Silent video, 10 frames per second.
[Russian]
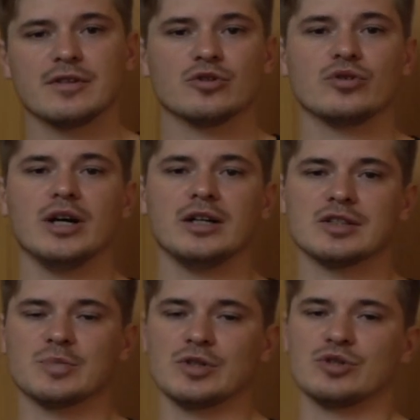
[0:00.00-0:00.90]
в ритуал
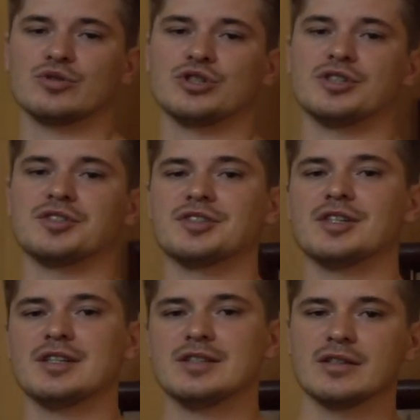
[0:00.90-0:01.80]
с присущей
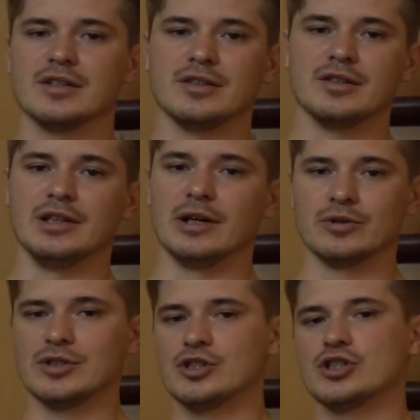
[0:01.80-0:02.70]
эстетикой и
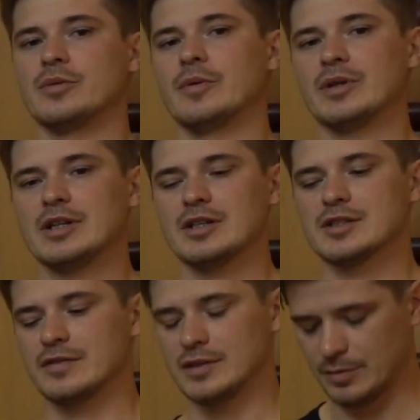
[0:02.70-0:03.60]
аутентичными
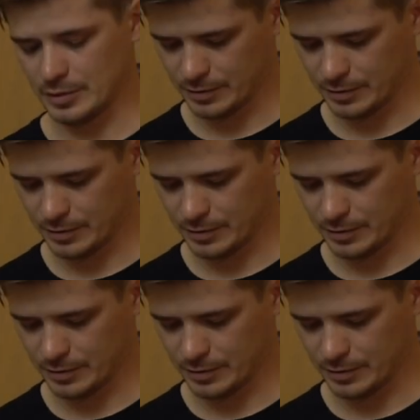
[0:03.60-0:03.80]
потрескиваниями.